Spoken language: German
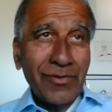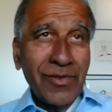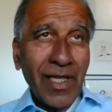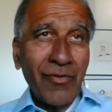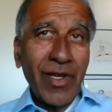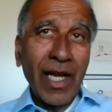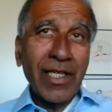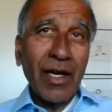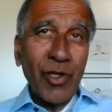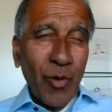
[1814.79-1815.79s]
vielleicht
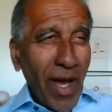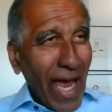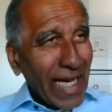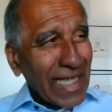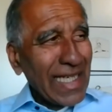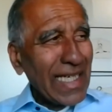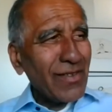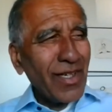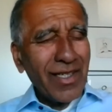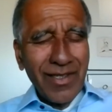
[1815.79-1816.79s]
darf ich nochmal erklären,